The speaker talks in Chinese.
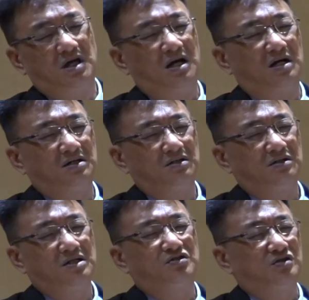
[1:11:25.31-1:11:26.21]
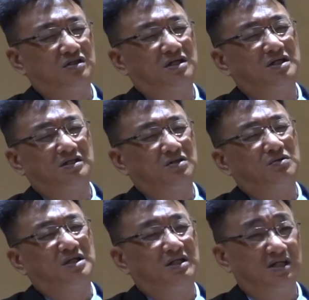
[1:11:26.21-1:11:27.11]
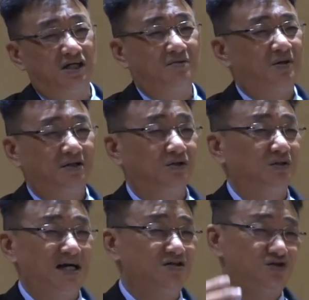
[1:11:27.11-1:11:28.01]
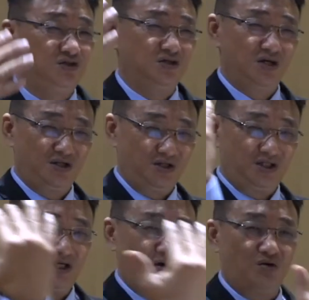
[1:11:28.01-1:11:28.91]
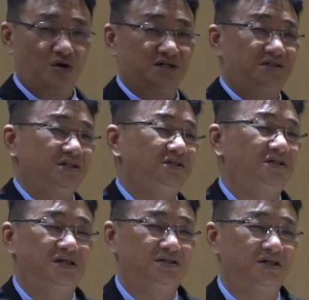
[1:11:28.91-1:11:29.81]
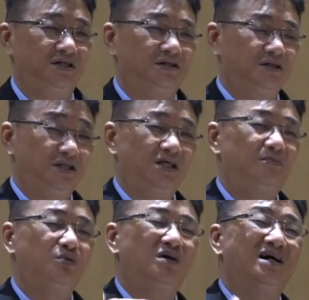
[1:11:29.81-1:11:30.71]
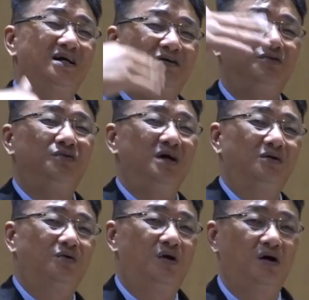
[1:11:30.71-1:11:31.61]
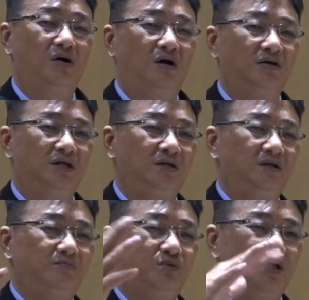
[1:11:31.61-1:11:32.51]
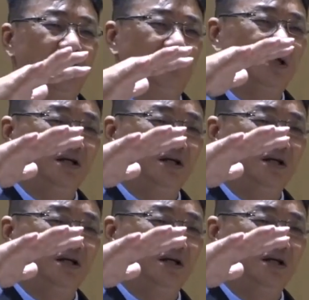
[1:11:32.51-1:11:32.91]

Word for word: 啊也许可以成为你一个朋友，但是您要划清界限，你不可以越过。哦，你不要